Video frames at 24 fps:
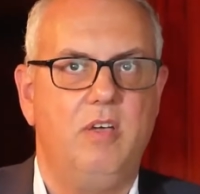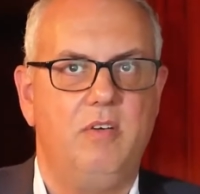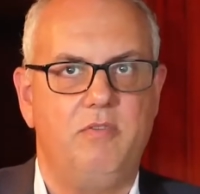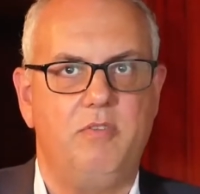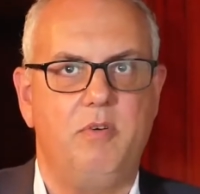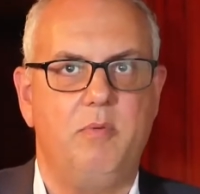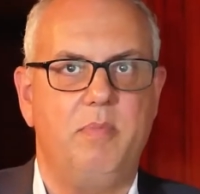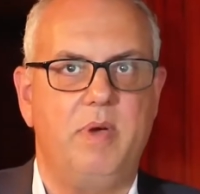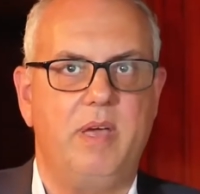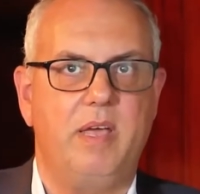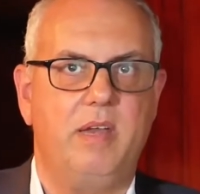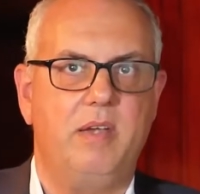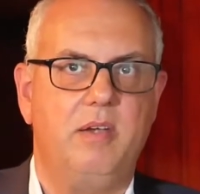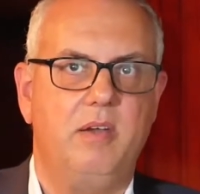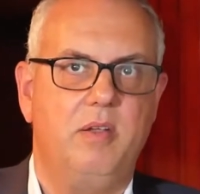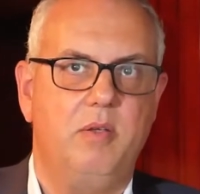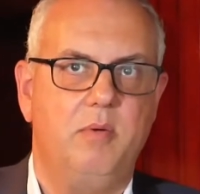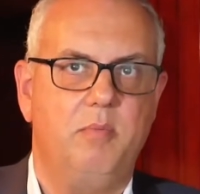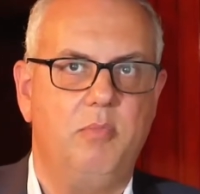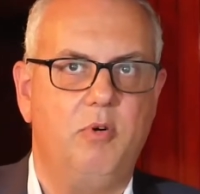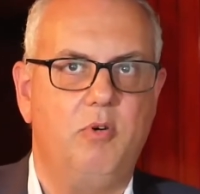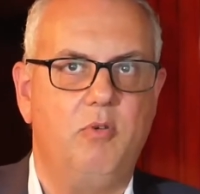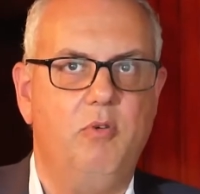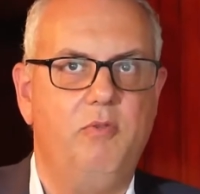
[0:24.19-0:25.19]
für mein
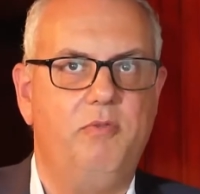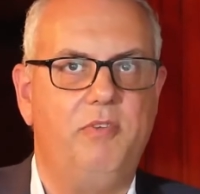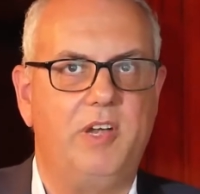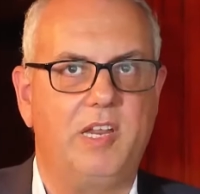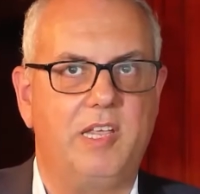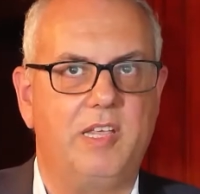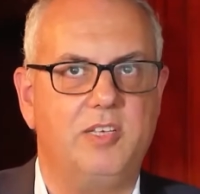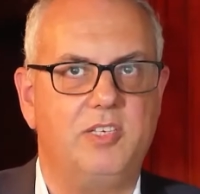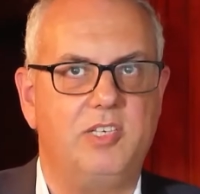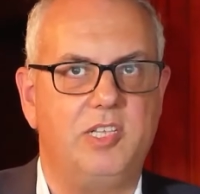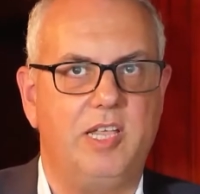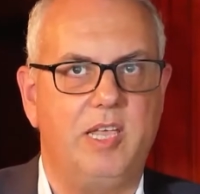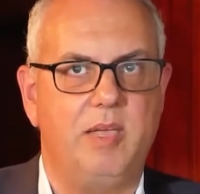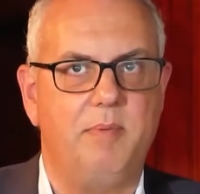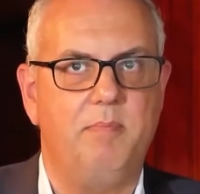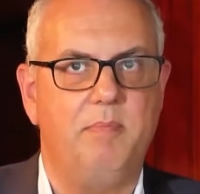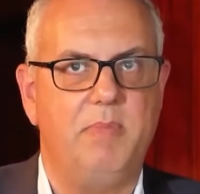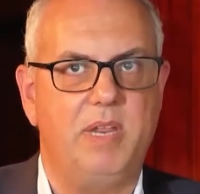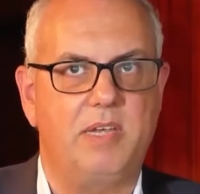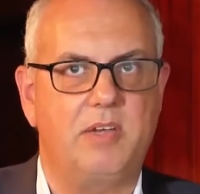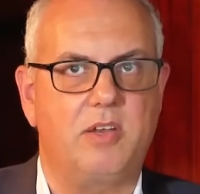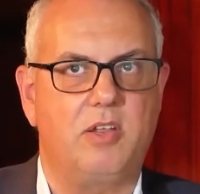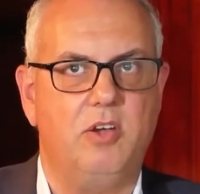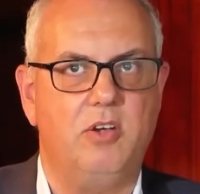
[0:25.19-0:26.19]
berufliches Leben
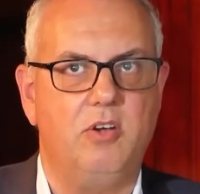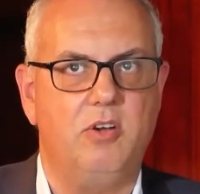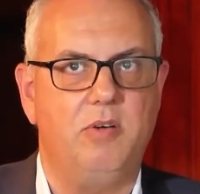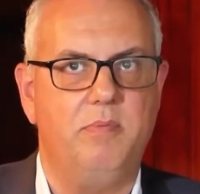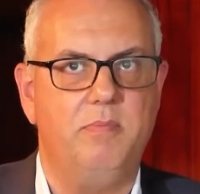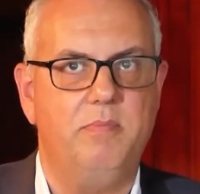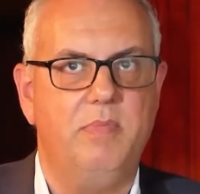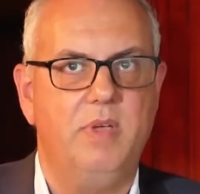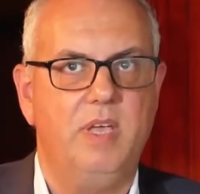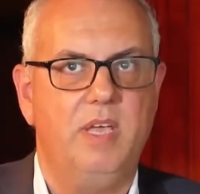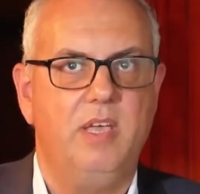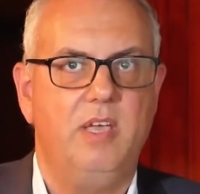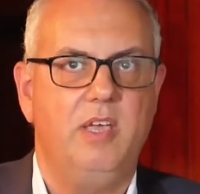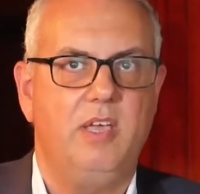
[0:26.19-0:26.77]
mitgenommen.